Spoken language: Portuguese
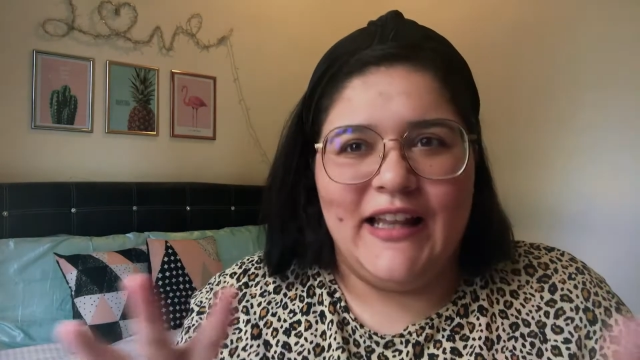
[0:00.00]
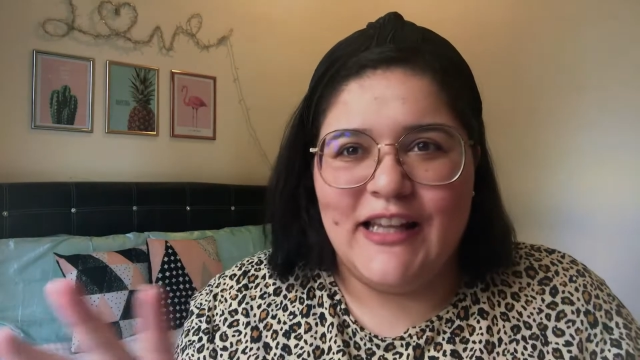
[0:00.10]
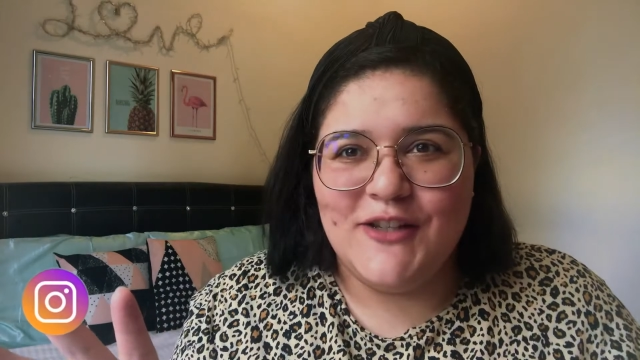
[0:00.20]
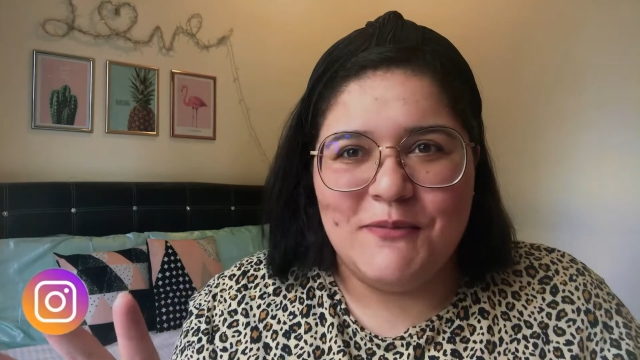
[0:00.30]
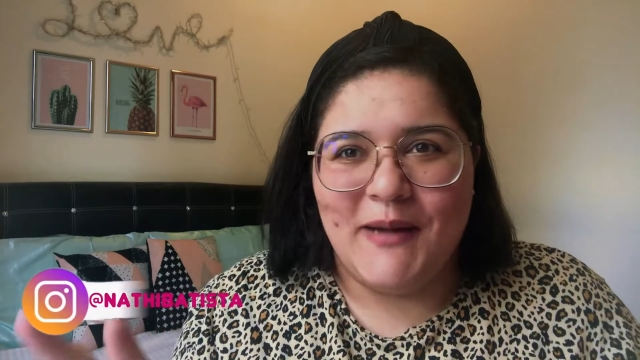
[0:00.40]

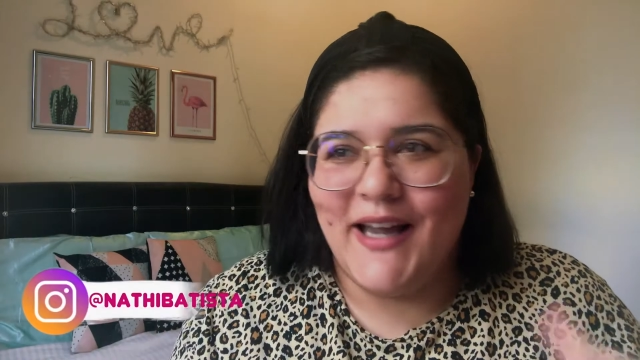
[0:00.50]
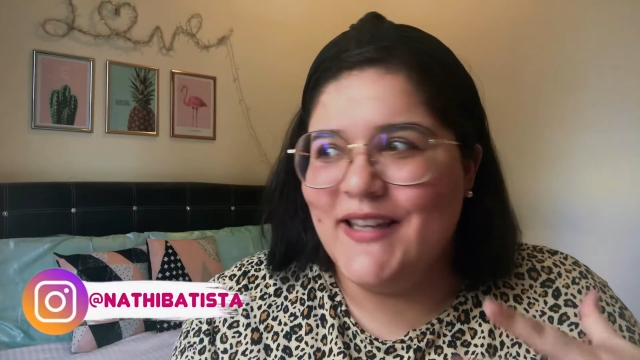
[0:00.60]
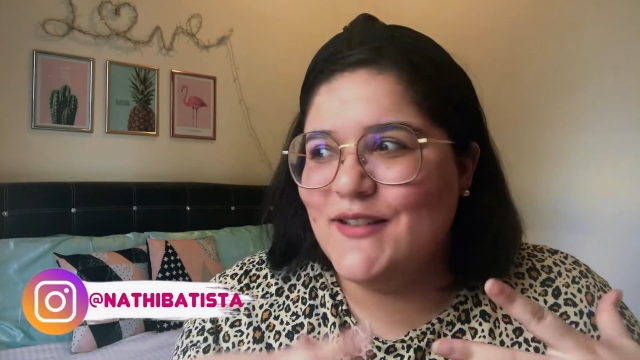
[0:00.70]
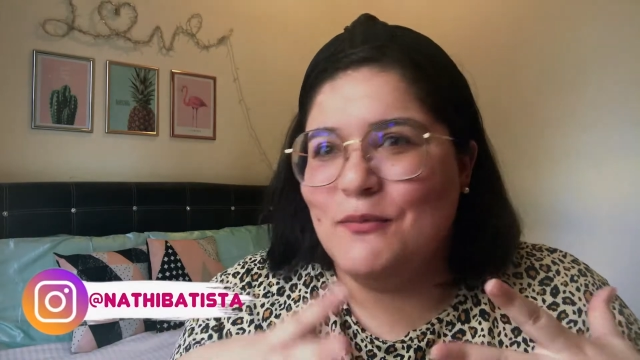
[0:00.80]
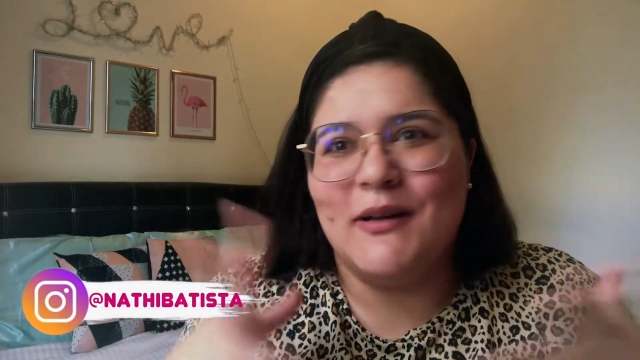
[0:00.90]
nada
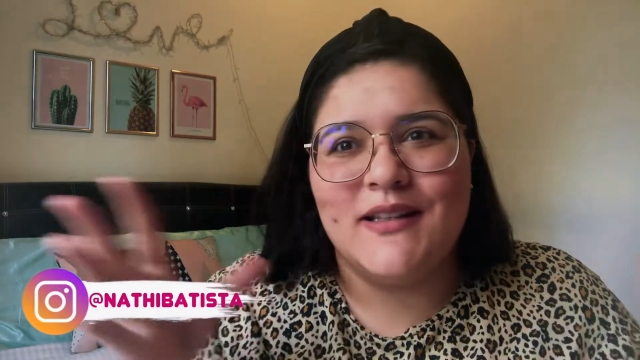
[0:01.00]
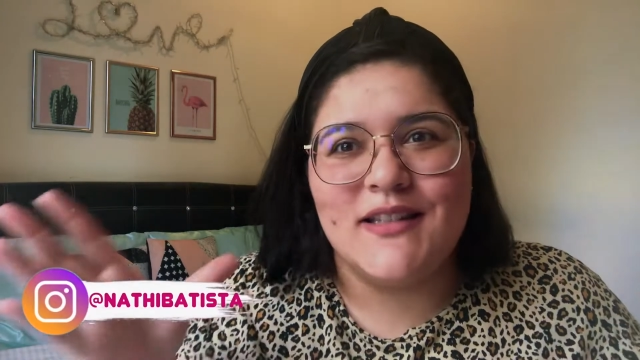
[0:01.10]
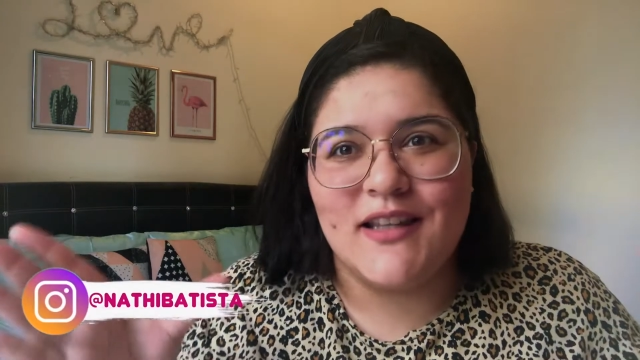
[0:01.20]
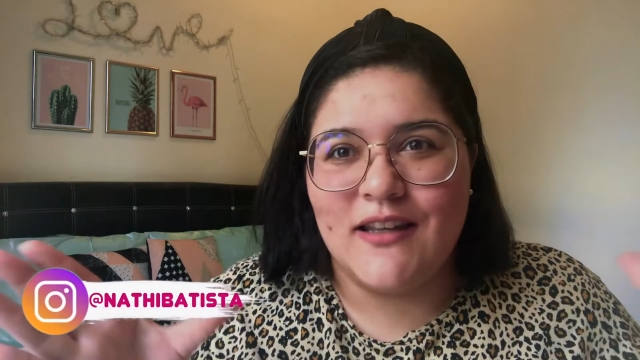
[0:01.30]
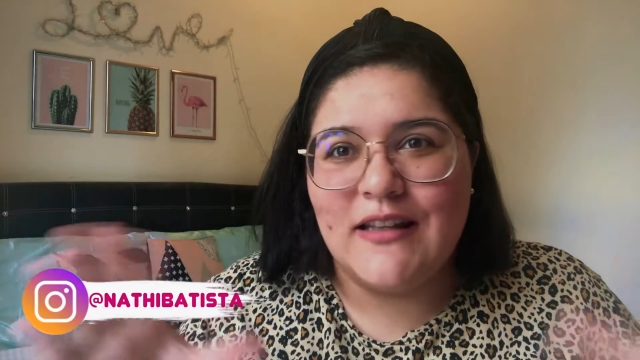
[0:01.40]
demais
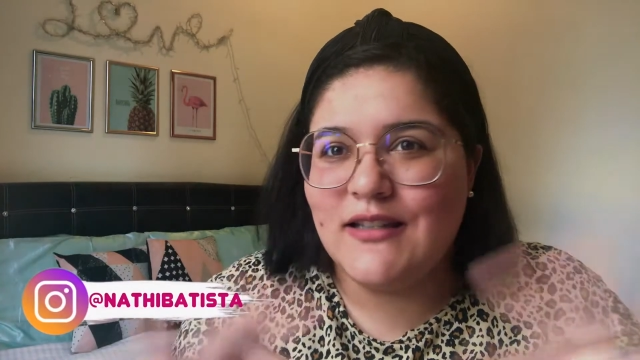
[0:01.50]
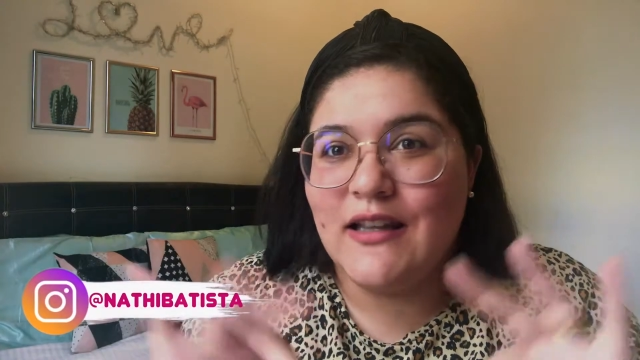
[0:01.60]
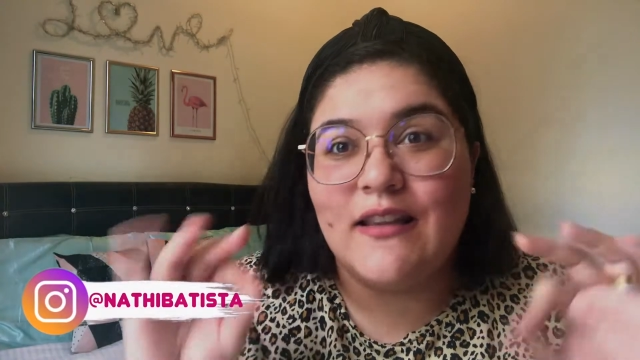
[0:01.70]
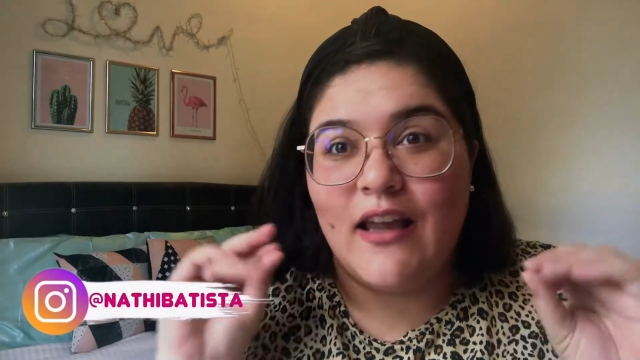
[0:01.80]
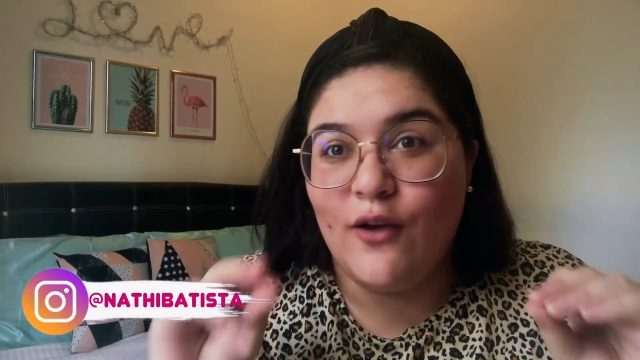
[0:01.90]
basiquinho, assim,
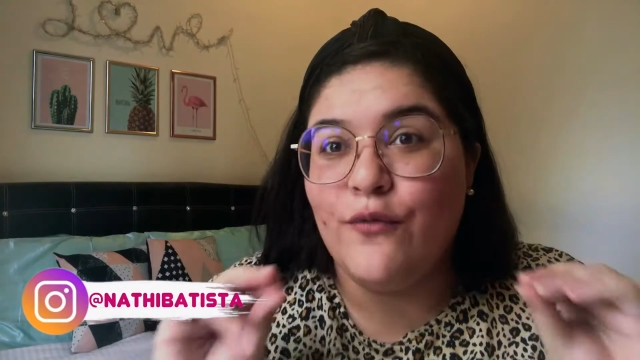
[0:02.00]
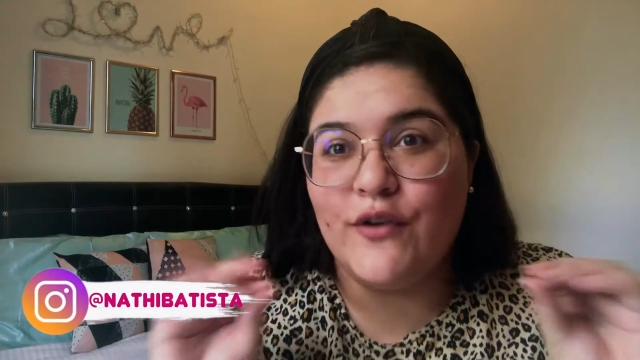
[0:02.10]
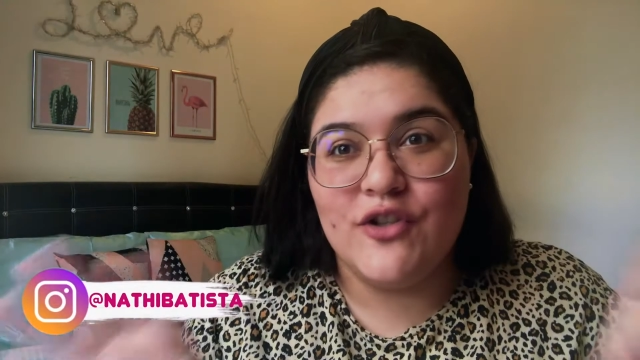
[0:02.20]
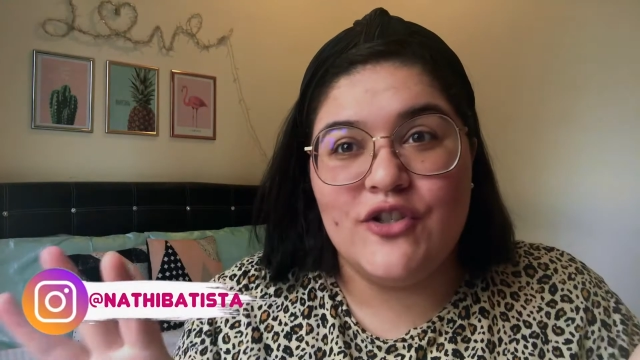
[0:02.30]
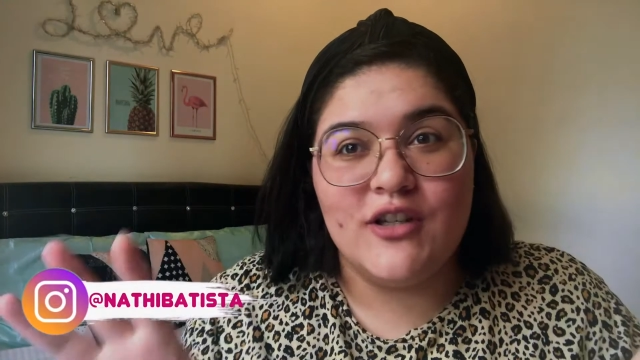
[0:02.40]
até que eu
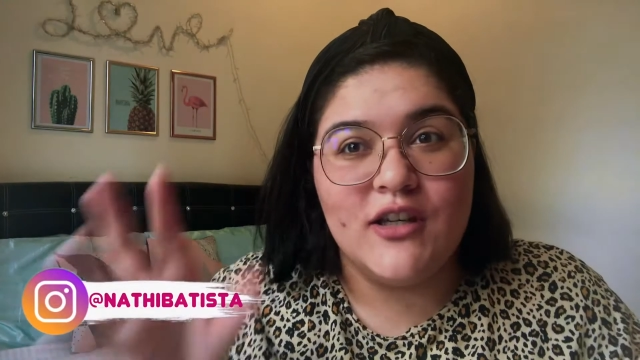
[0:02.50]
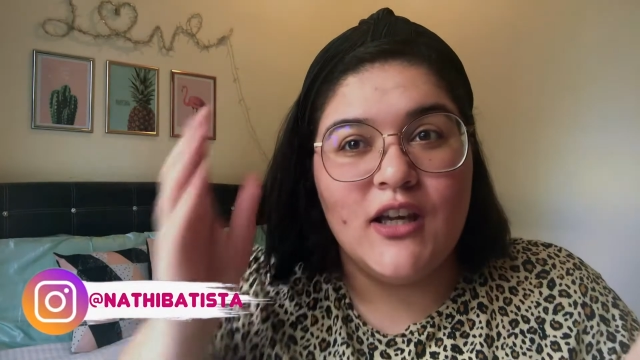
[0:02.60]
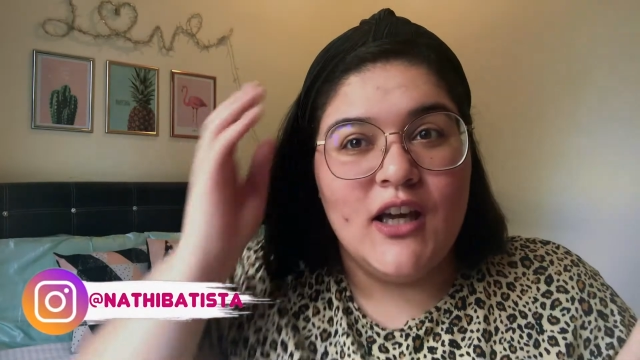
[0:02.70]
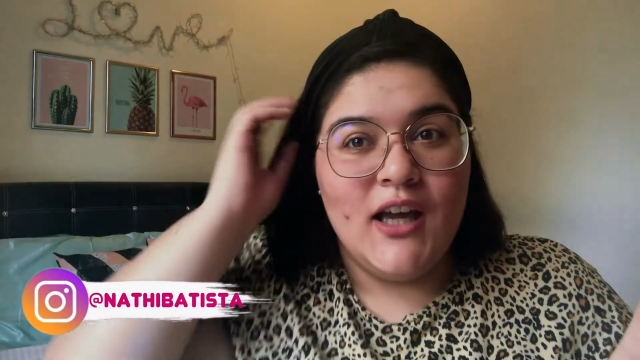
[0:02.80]
fui de